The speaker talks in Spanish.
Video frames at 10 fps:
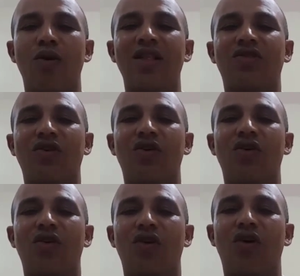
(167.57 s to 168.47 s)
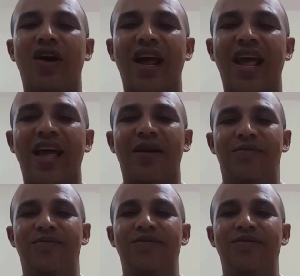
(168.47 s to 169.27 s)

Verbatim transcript: ¿Cuánto lo creen?